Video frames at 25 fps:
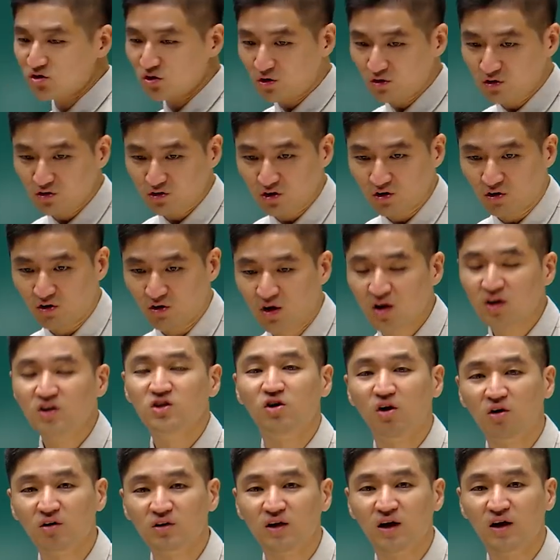성격,
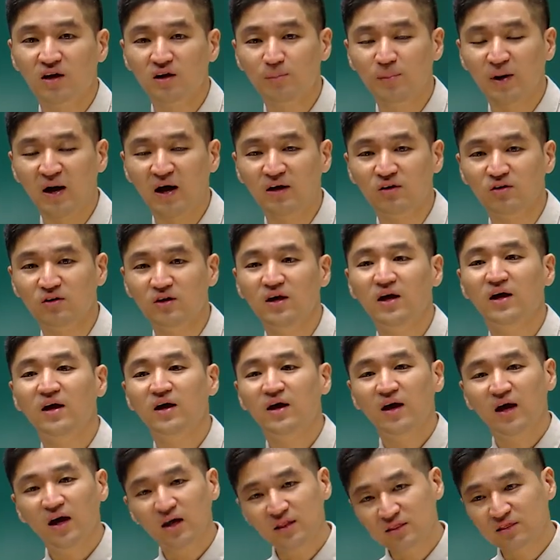역량을
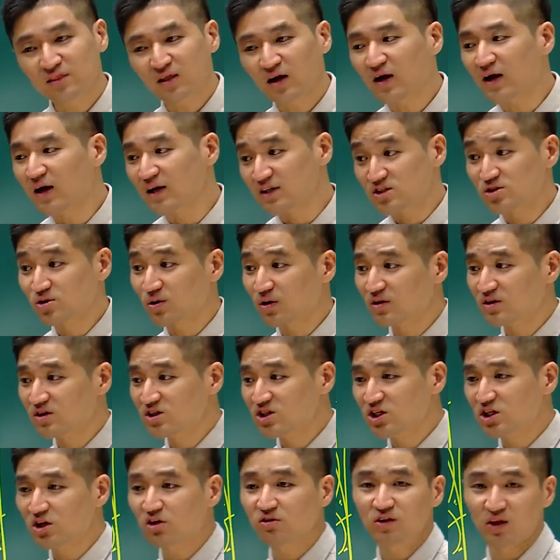발휘했다. 가치관을
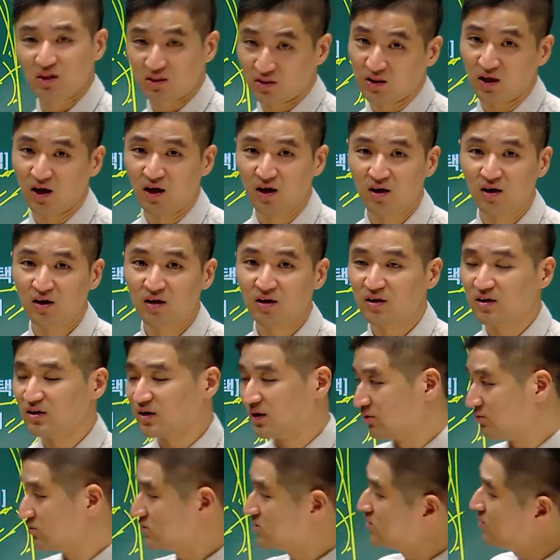실현했다.
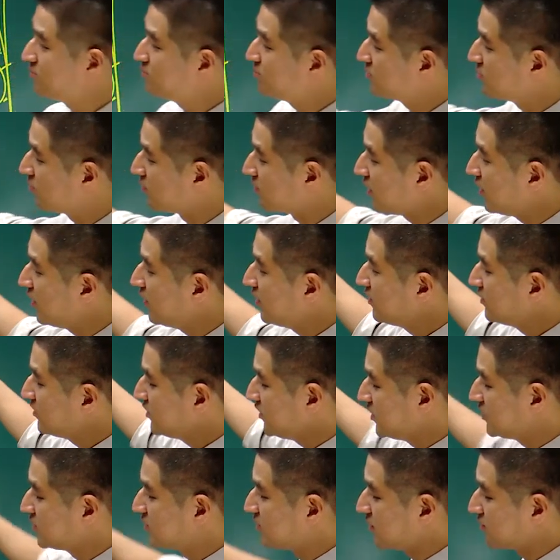라고 쓸 필요가
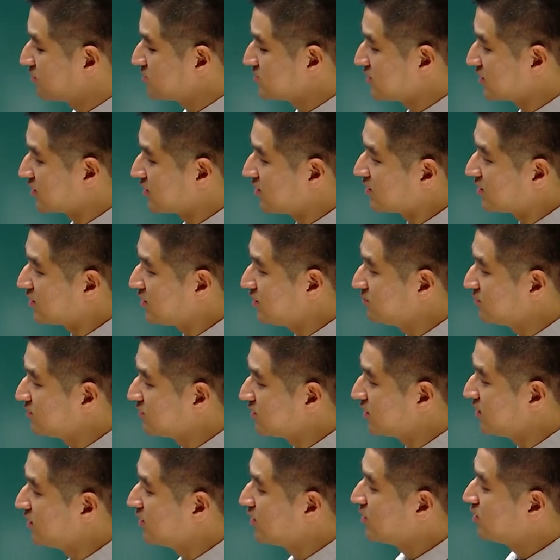있다고
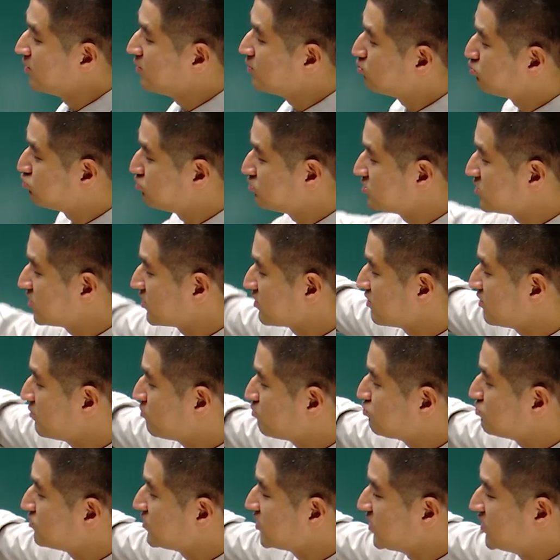생각합니다. 분장,
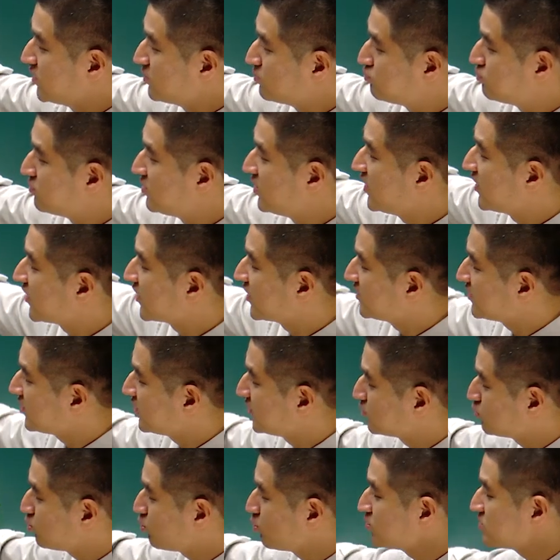이 분량에
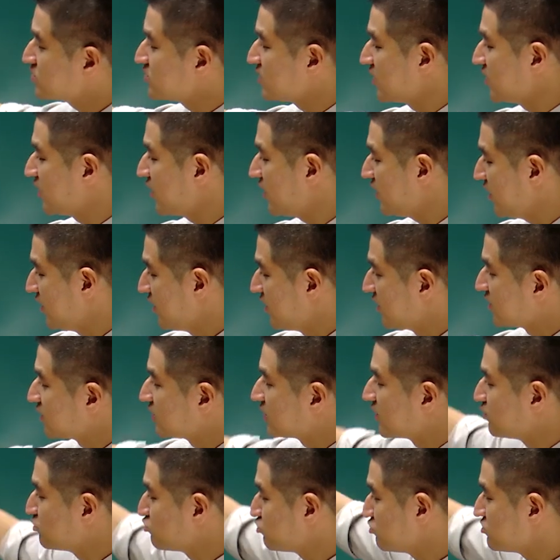대한 통제,
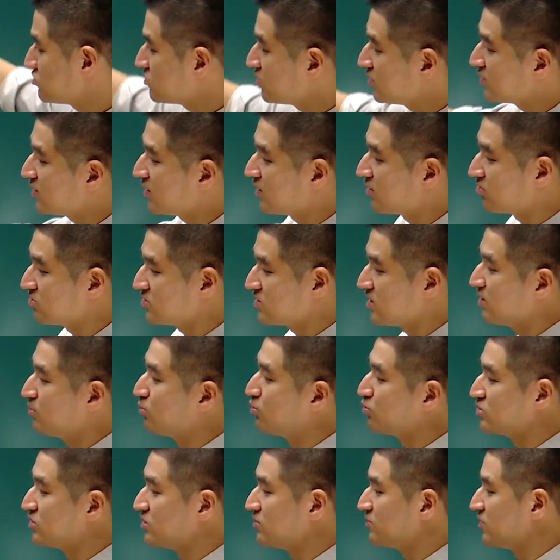그다음에 순서에 대한 거 잘
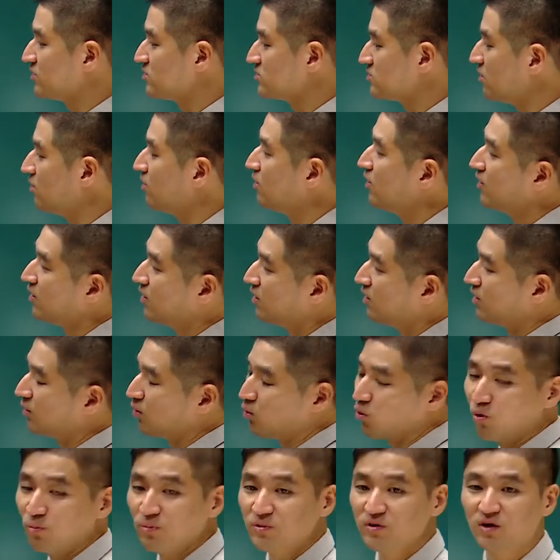보시면서 어,
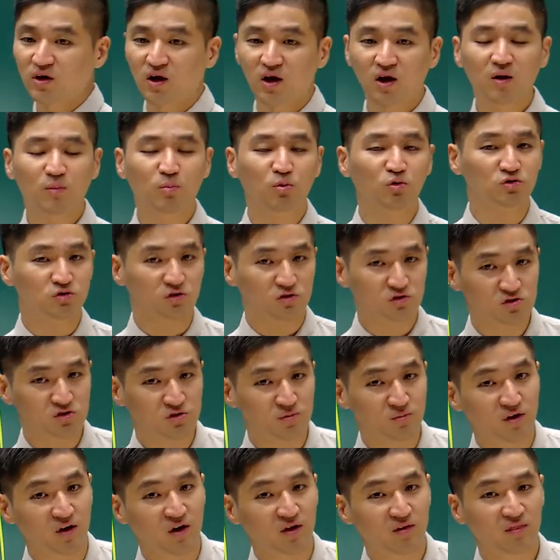고민을
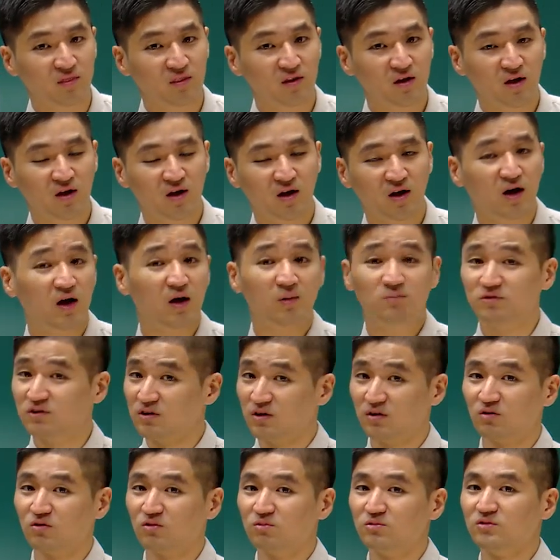해보셨으면
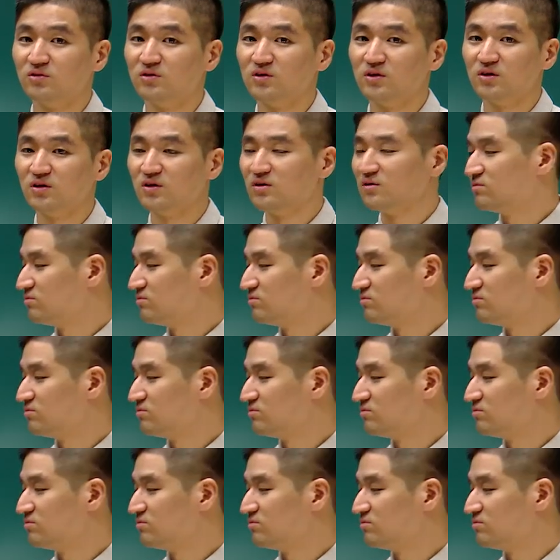합니다. 여러분들